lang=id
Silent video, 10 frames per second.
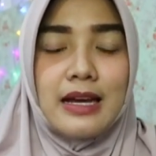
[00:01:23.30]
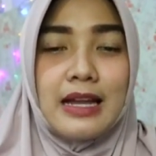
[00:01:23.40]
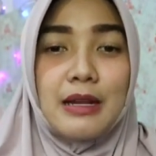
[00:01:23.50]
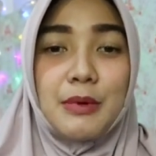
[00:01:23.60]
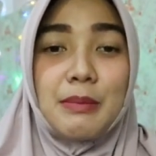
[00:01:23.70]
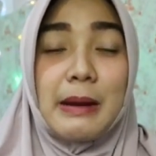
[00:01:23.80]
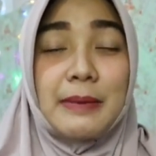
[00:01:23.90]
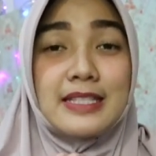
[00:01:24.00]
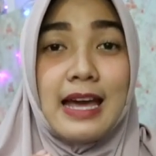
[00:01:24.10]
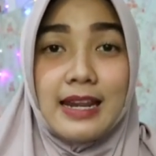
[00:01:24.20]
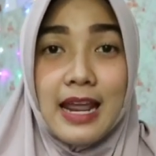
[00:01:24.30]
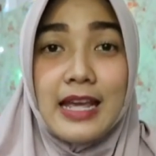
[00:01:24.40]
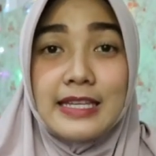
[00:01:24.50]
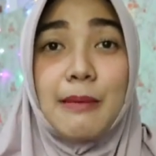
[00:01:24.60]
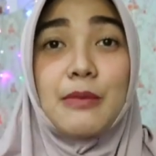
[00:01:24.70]
ada beberapa
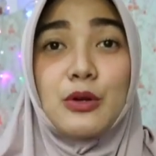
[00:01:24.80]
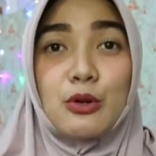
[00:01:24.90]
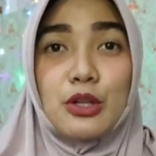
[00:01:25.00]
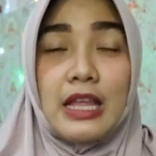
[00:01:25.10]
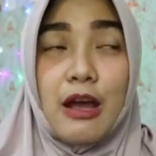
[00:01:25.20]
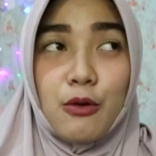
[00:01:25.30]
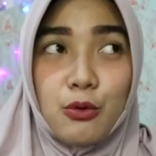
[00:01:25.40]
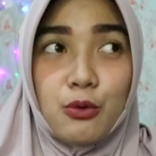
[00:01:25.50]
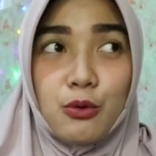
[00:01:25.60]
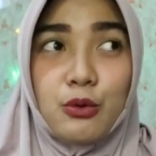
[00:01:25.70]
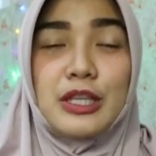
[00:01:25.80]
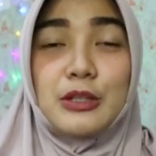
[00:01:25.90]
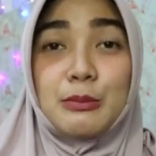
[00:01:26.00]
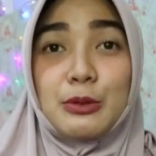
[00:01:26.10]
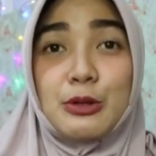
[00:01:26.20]
cara yang menurut aku
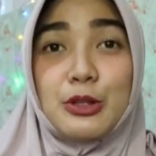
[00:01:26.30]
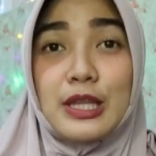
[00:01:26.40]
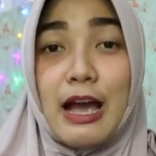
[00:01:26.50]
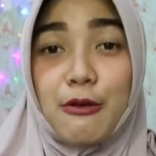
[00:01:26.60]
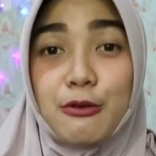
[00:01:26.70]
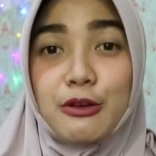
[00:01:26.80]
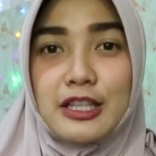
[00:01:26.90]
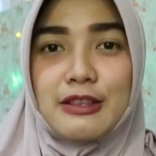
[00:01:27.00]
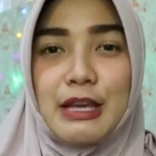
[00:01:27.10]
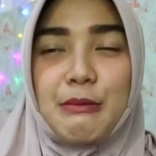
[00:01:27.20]
ya menurut aku gitu